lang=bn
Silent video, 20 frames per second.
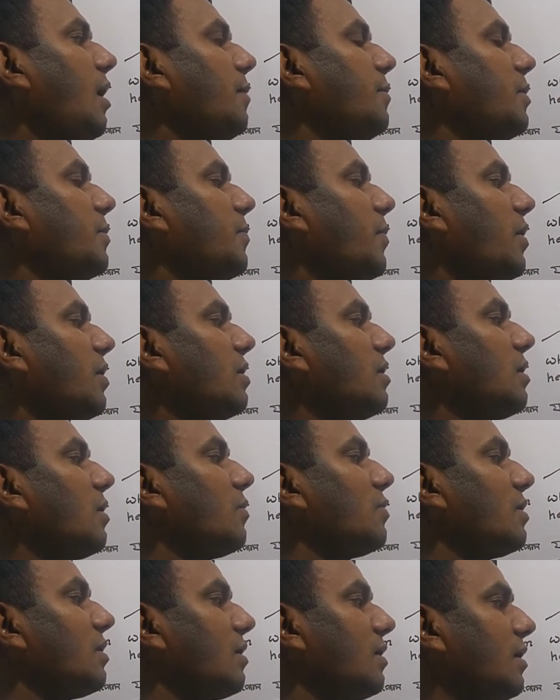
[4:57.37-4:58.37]
এবং পরের
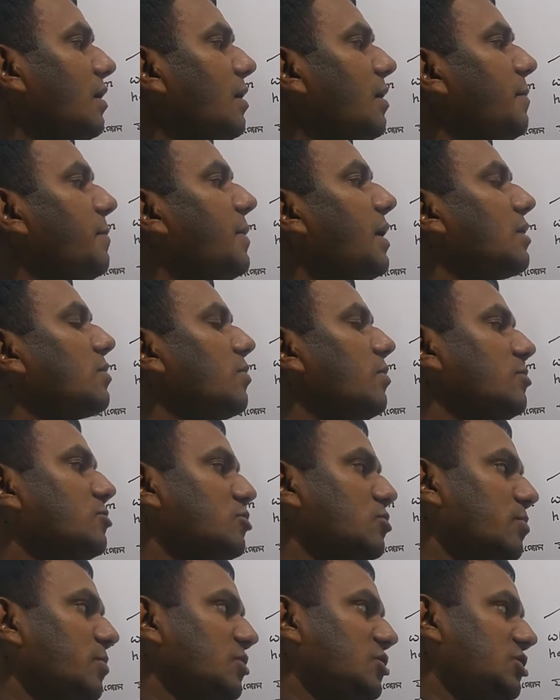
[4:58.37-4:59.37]
নাউনের আগে বাট
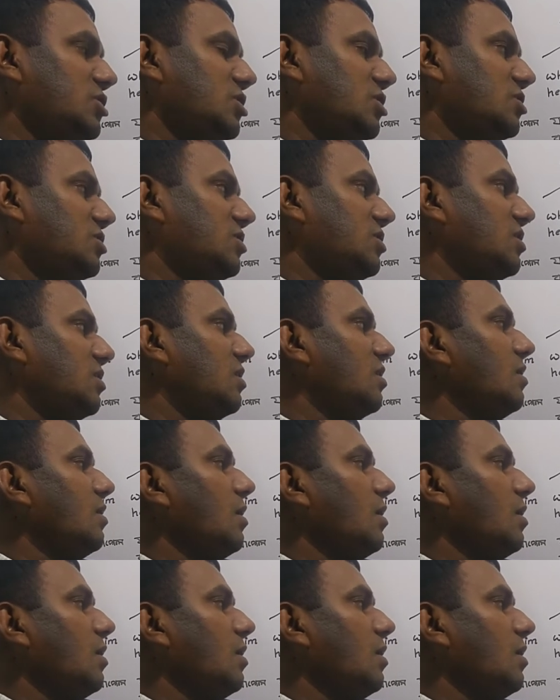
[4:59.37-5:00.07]
অলসো বসিয়েছি